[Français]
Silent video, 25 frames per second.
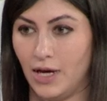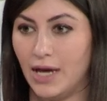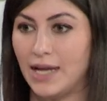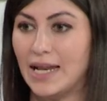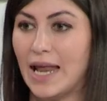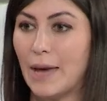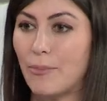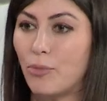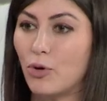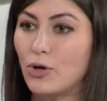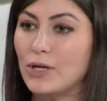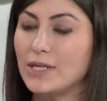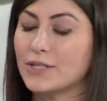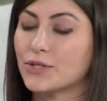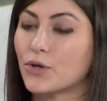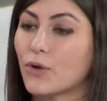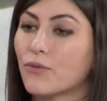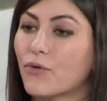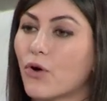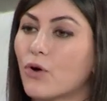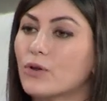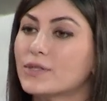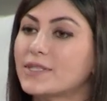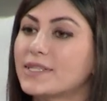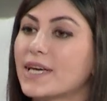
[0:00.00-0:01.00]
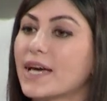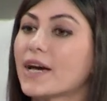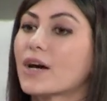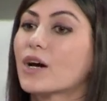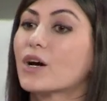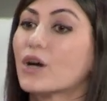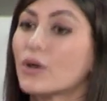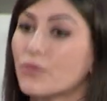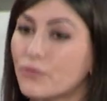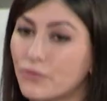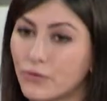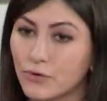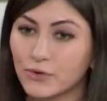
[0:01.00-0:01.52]
La police aux frontières
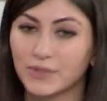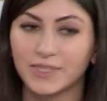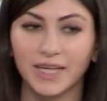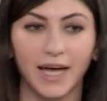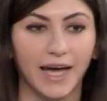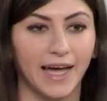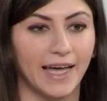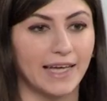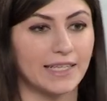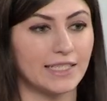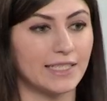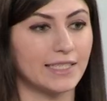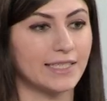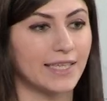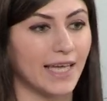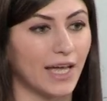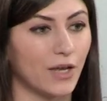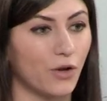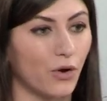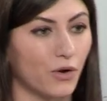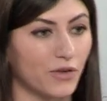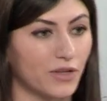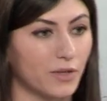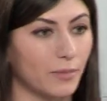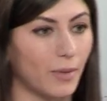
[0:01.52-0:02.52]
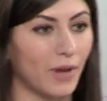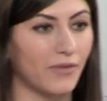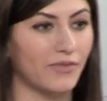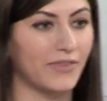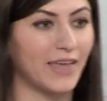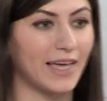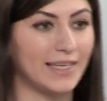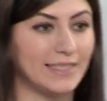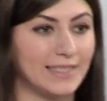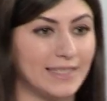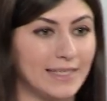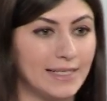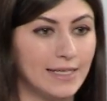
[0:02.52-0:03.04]
refuse d'enregistrer leur demande
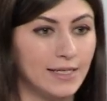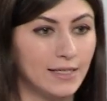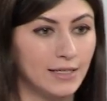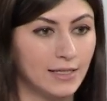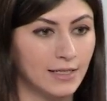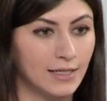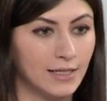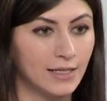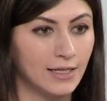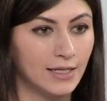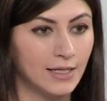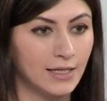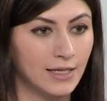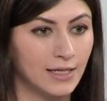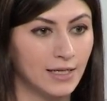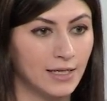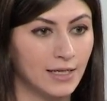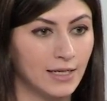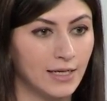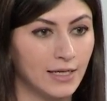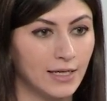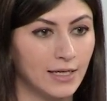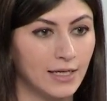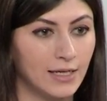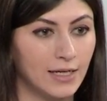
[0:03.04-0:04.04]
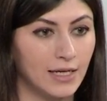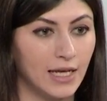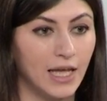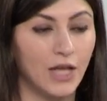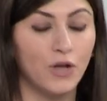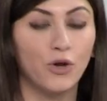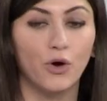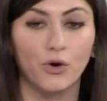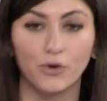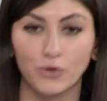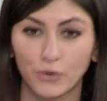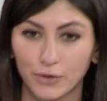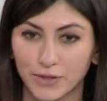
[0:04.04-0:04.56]
d'asile et
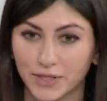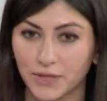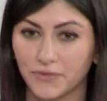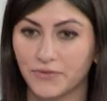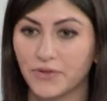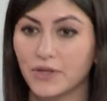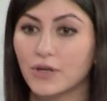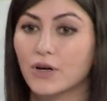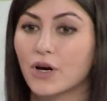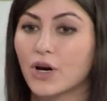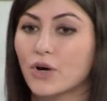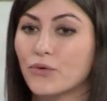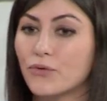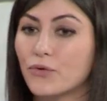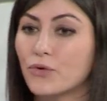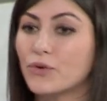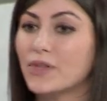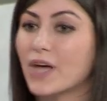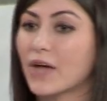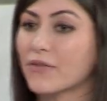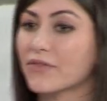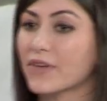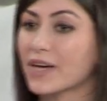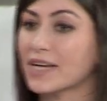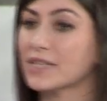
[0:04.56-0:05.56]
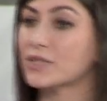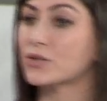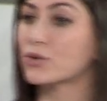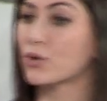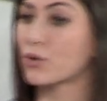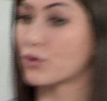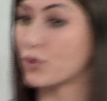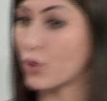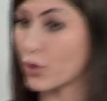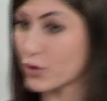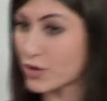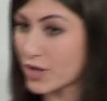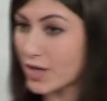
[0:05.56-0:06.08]
leur notifier un refus d'entrée sur
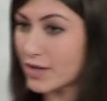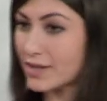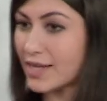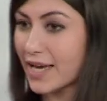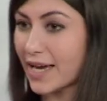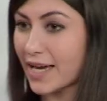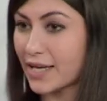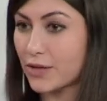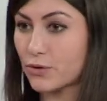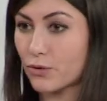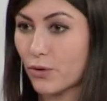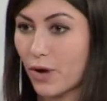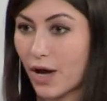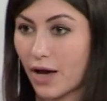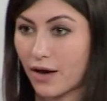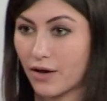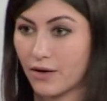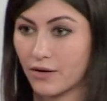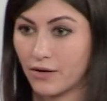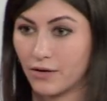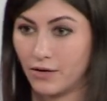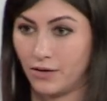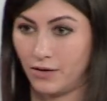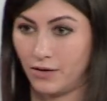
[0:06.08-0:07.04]
notre territoire.